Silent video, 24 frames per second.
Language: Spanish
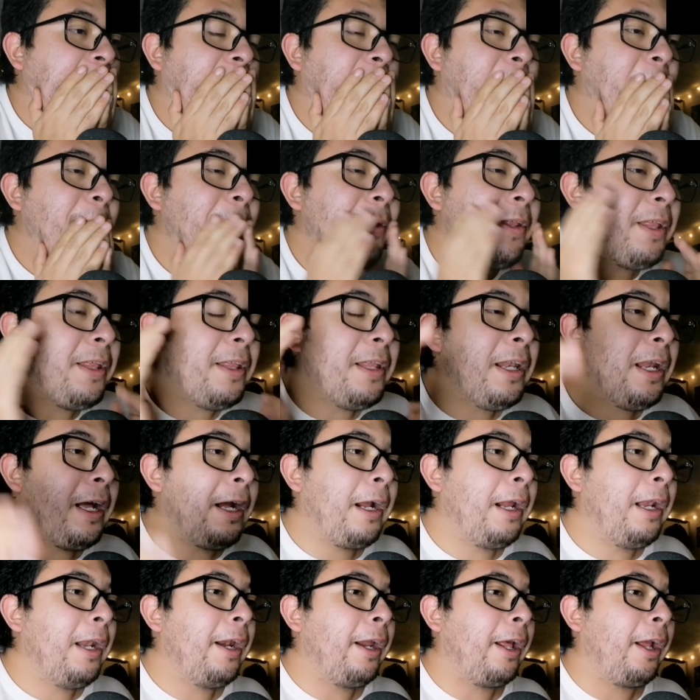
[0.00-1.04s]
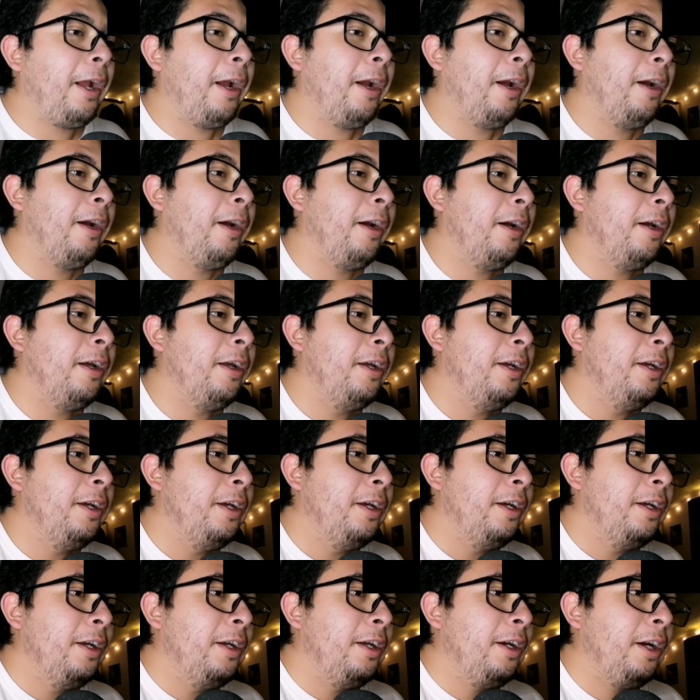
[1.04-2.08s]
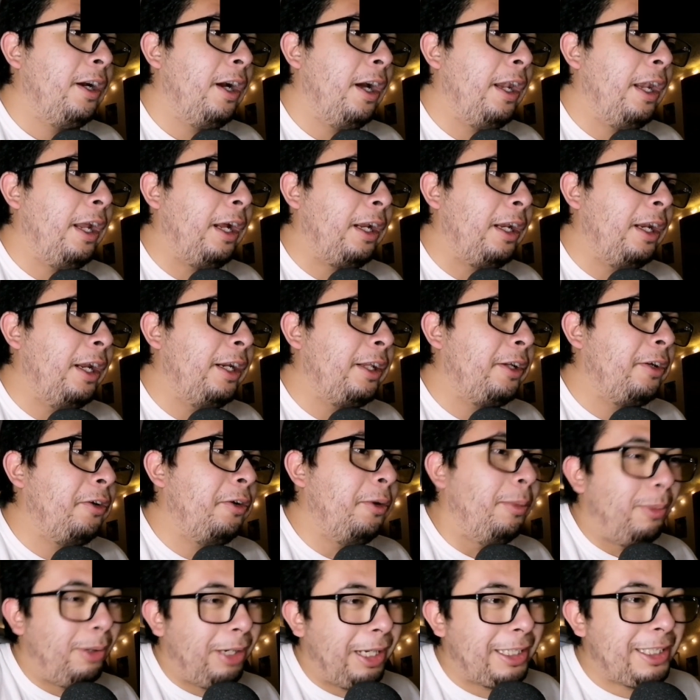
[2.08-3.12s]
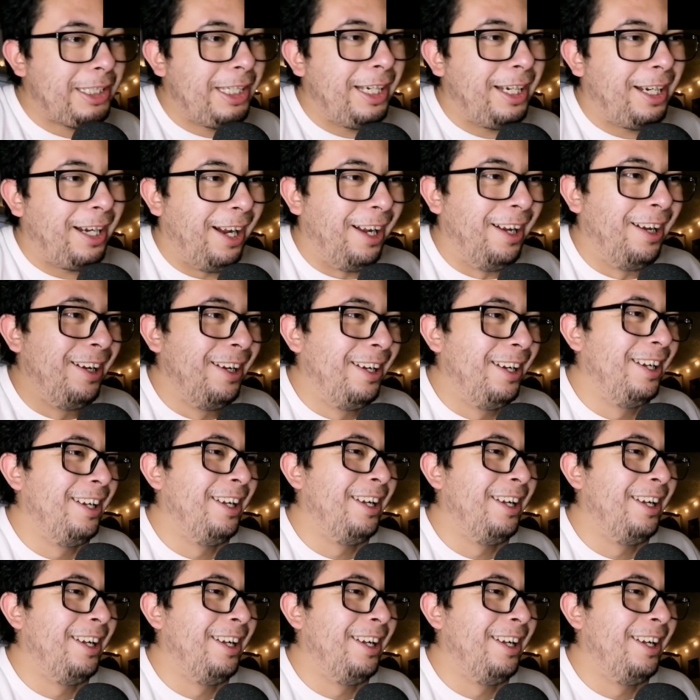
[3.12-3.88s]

Un filme de Dylan Clark. Hannah Clark como la chica.